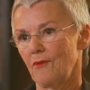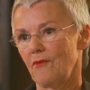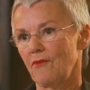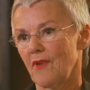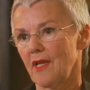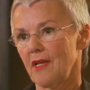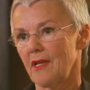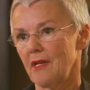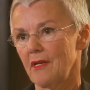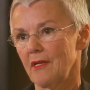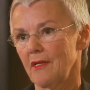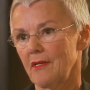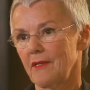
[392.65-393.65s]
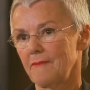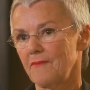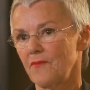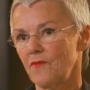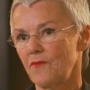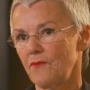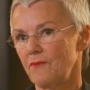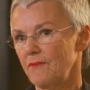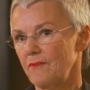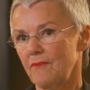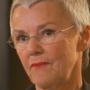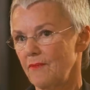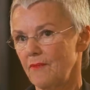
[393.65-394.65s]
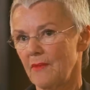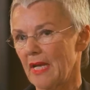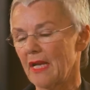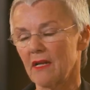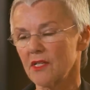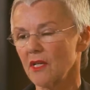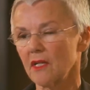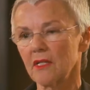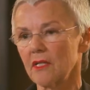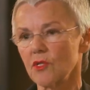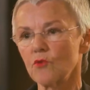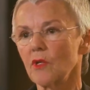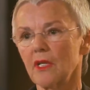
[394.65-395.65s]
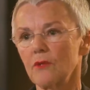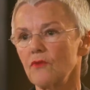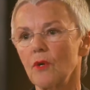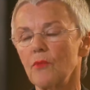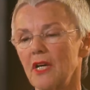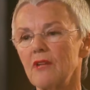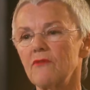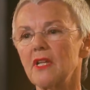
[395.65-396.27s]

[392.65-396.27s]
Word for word: Weil ähm, ein Kalter Krieg ist nur dann vorbei,